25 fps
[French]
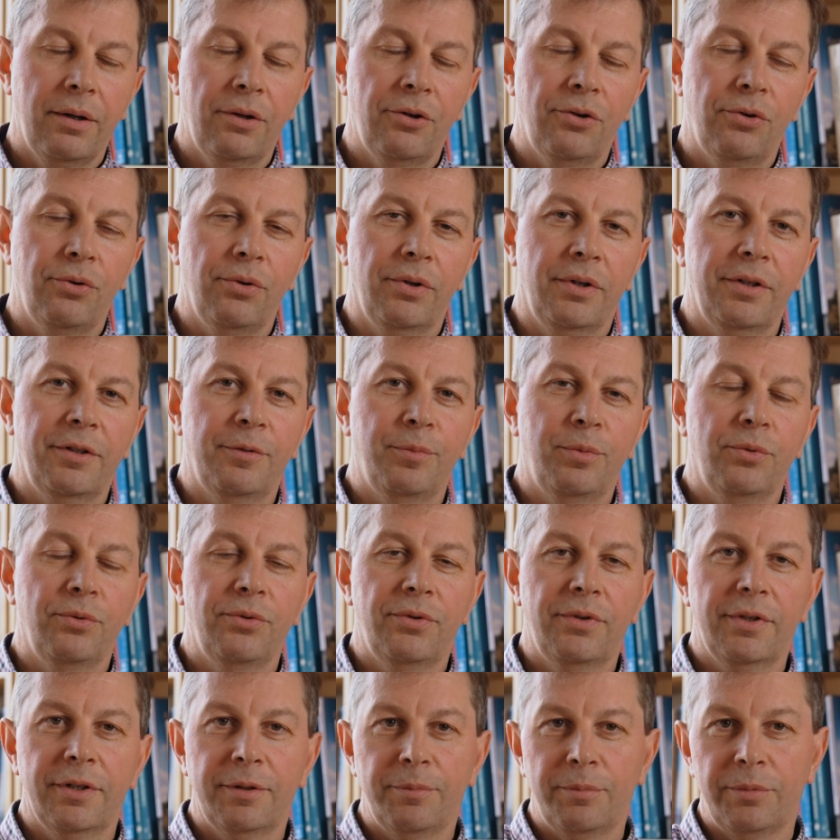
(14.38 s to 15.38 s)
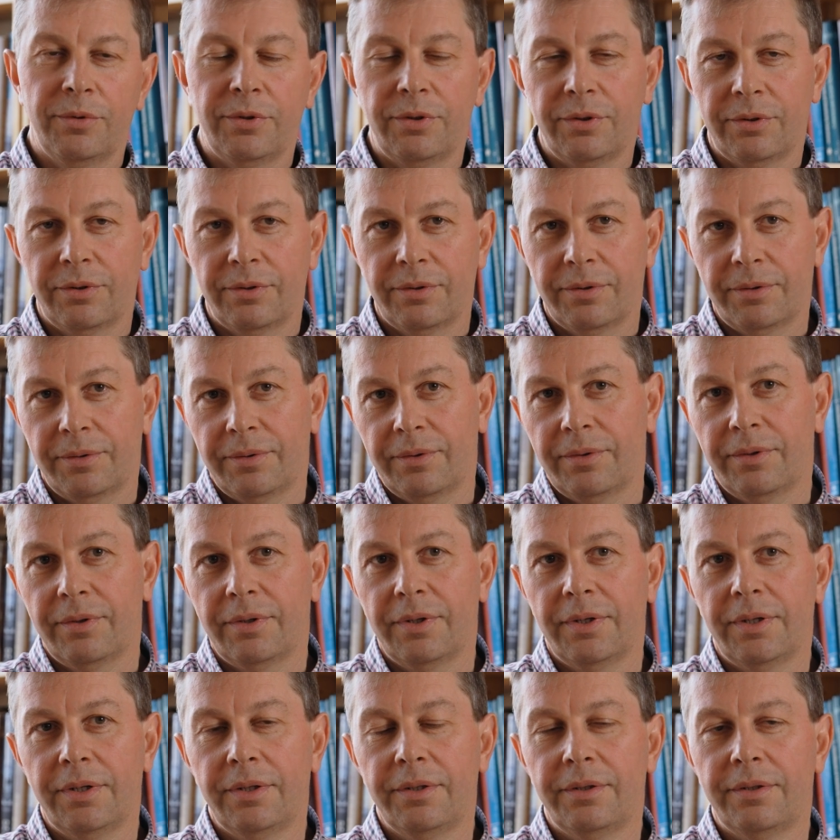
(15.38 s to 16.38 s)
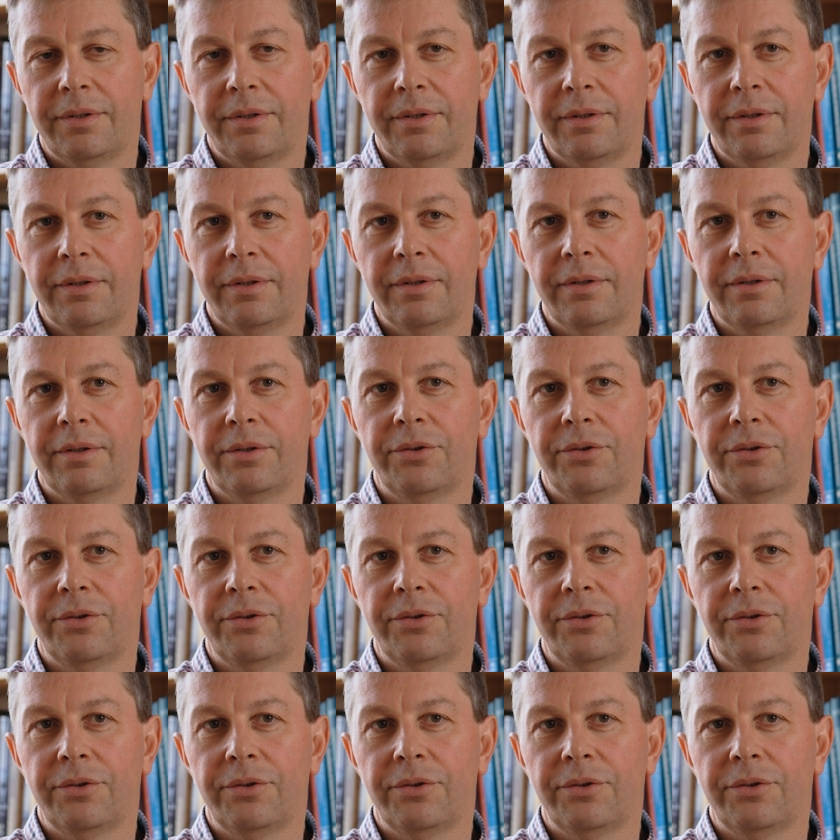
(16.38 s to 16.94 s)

Je suis responsable de l'ITI